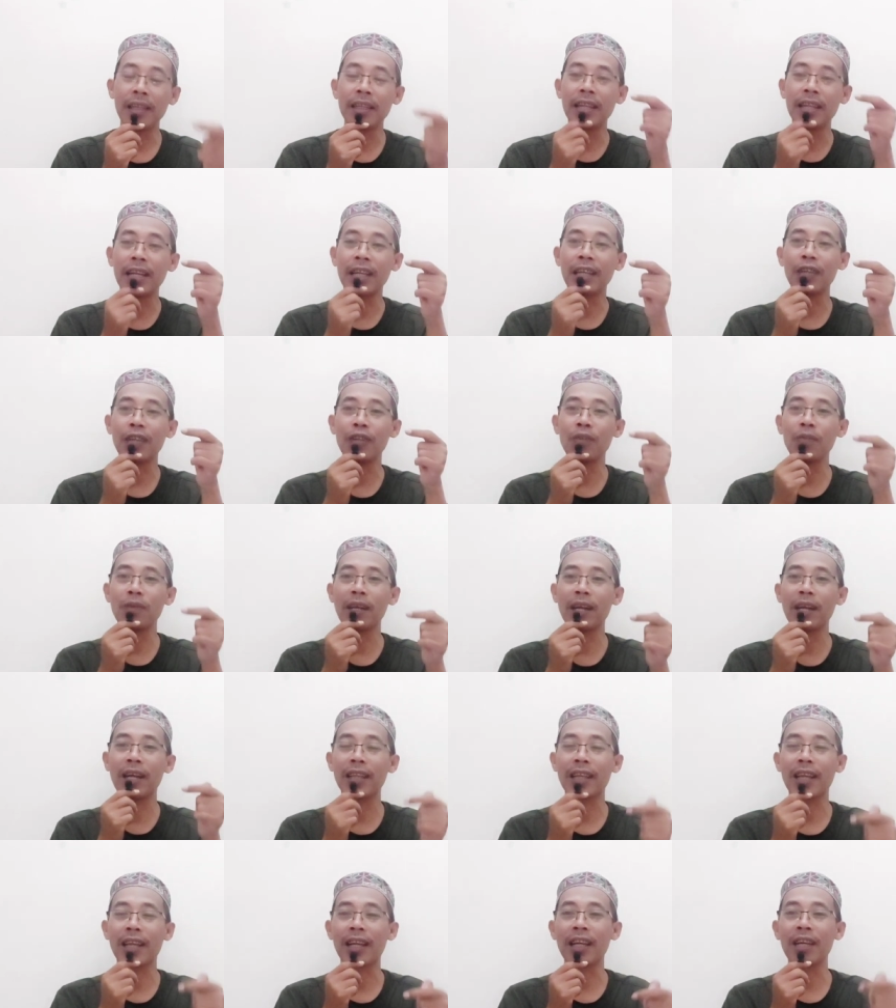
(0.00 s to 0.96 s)
Endang itu
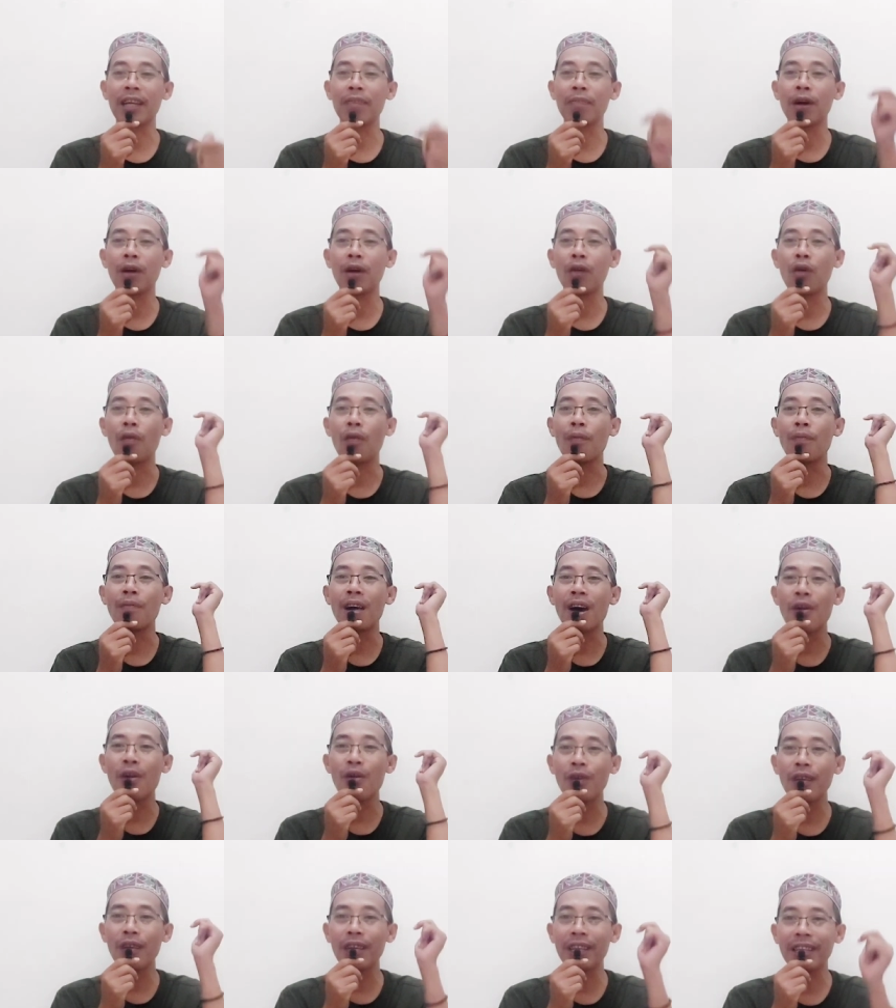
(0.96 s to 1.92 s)
mengatakan bahwa
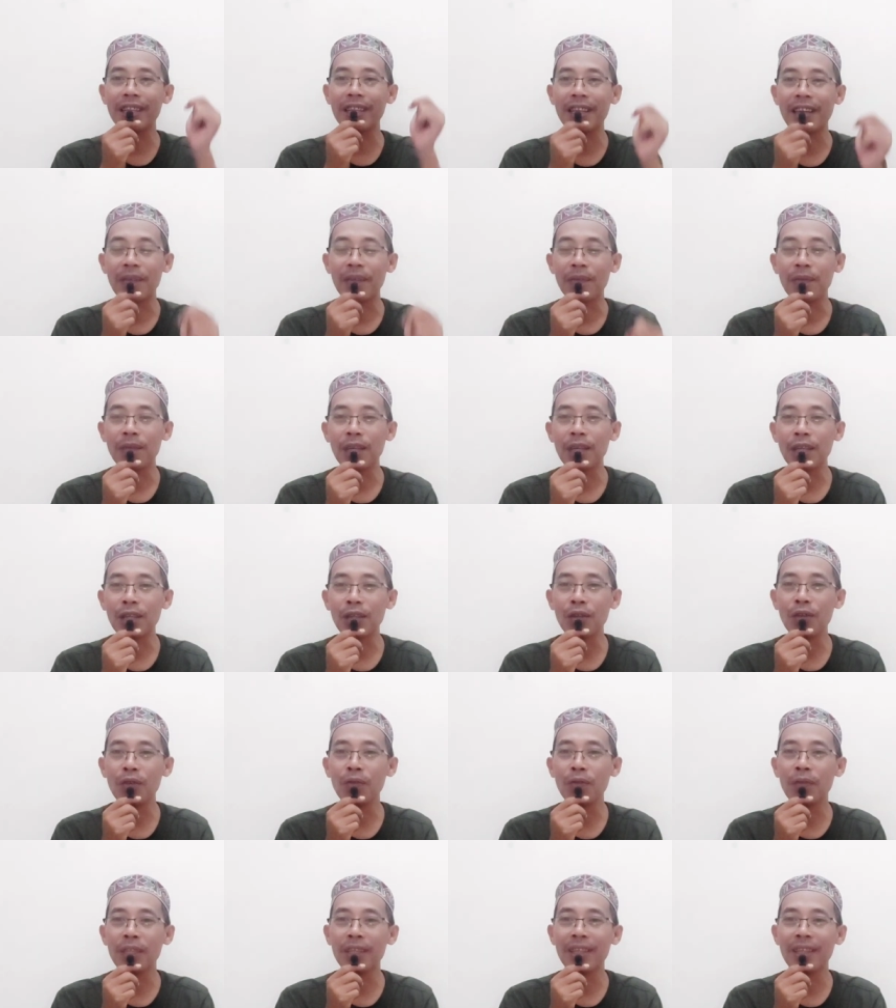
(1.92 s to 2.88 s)
Maulid Nabi
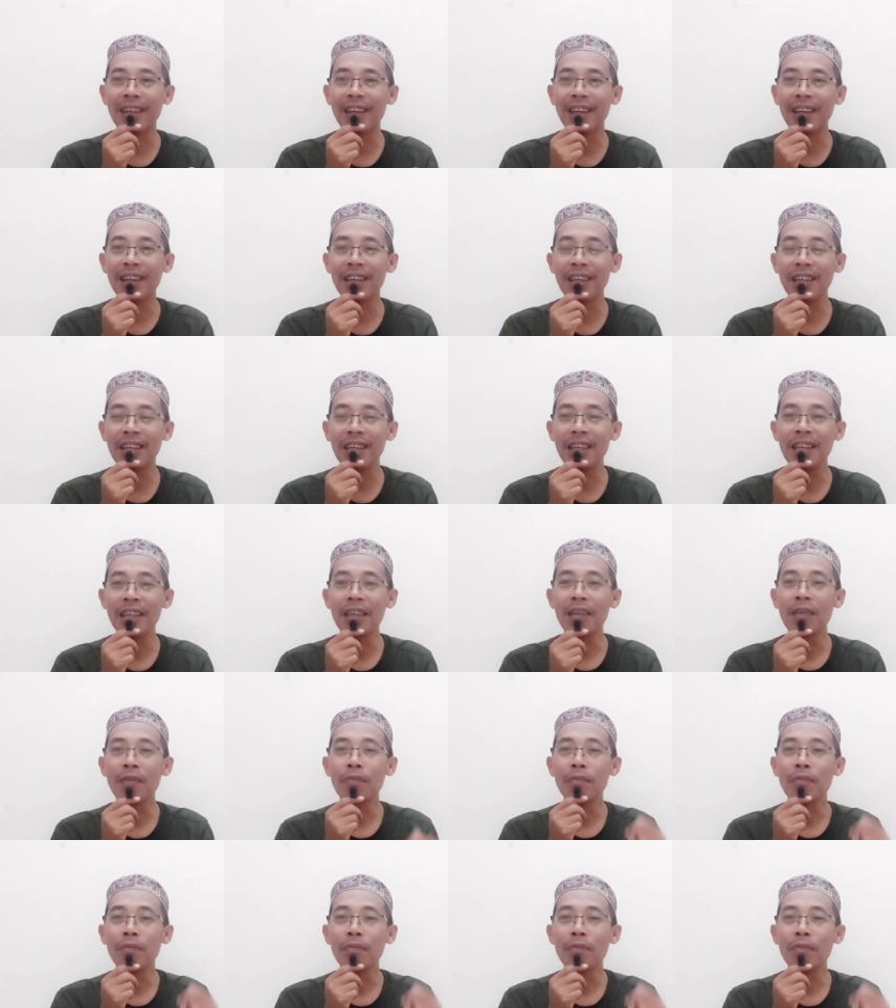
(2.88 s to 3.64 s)
itu menjadi